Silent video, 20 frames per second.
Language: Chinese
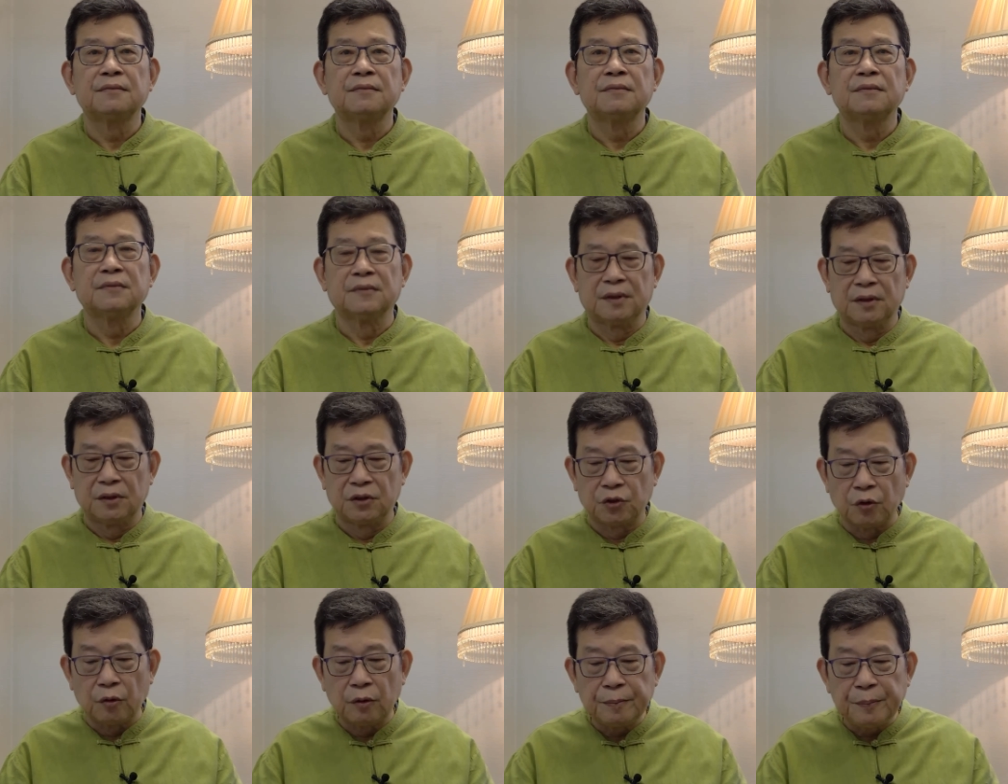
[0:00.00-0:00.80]

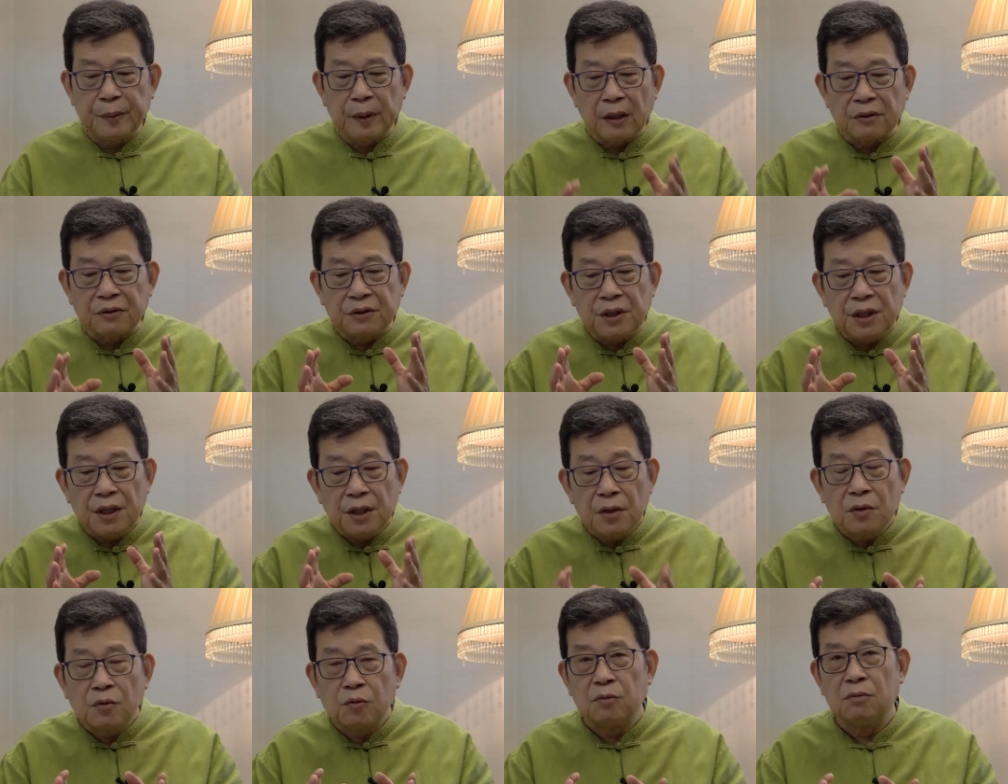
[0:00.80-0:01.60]
所以不要低
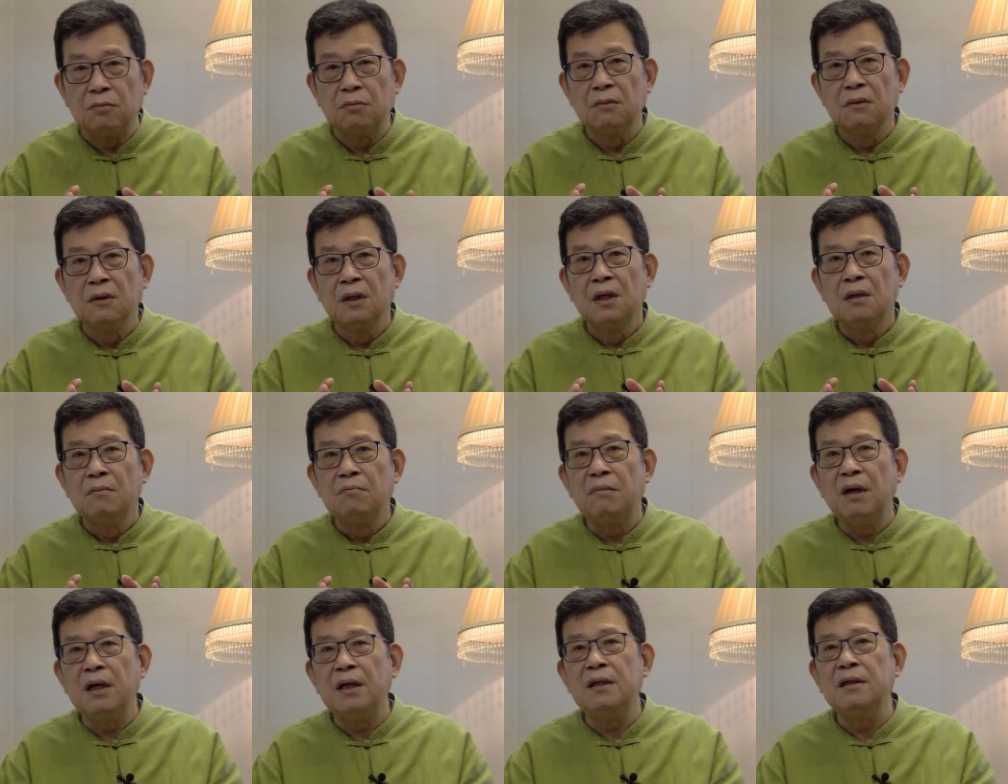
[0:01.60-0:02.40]
估
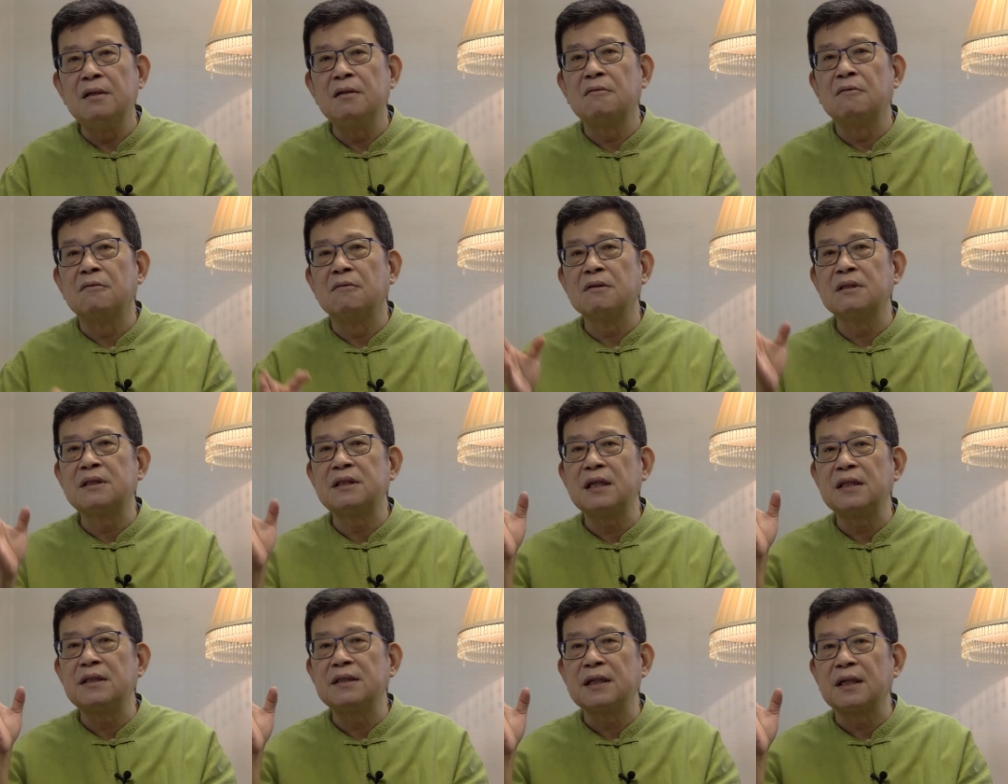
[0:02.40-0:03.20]
美国现
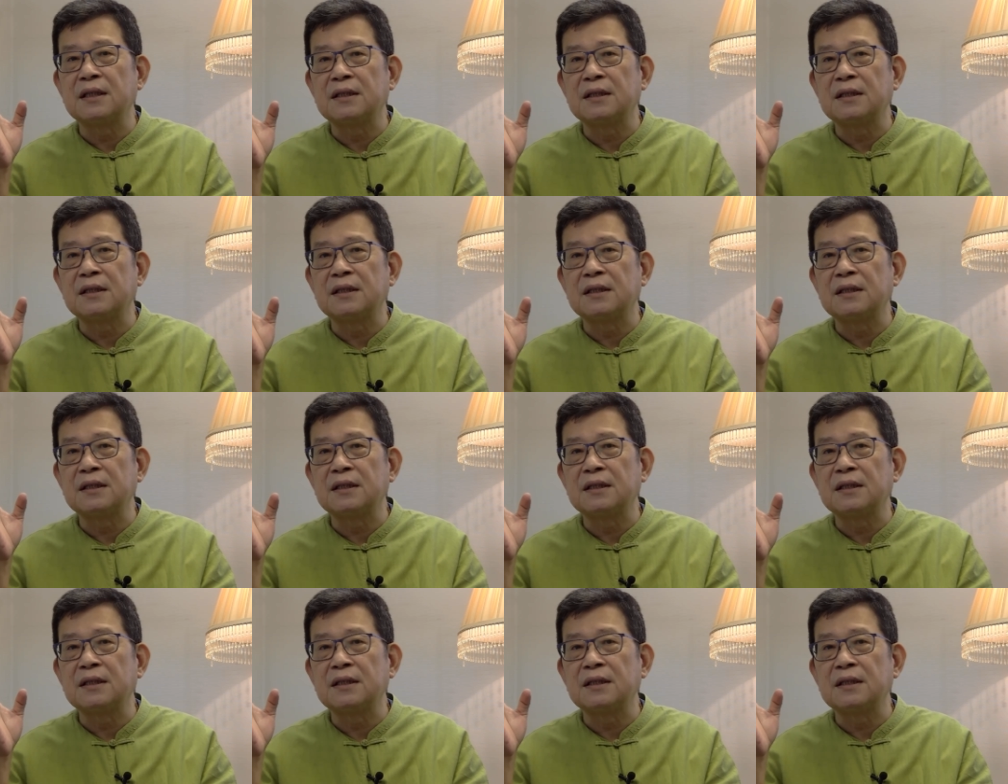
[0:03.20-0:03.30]
在的